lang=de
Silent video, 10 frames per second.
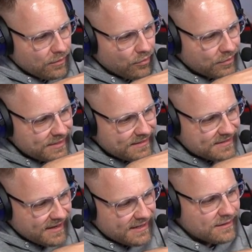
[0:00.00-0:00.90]
und der
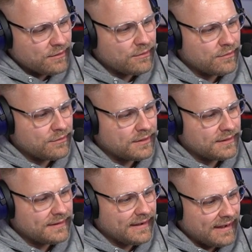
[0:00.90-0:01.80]
zeigt auch
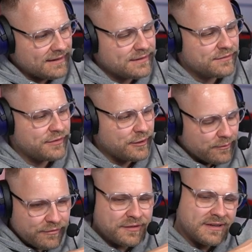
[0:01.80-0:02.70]
alles
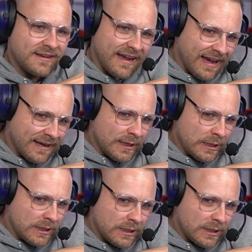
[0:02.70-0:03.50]
vernünftig an,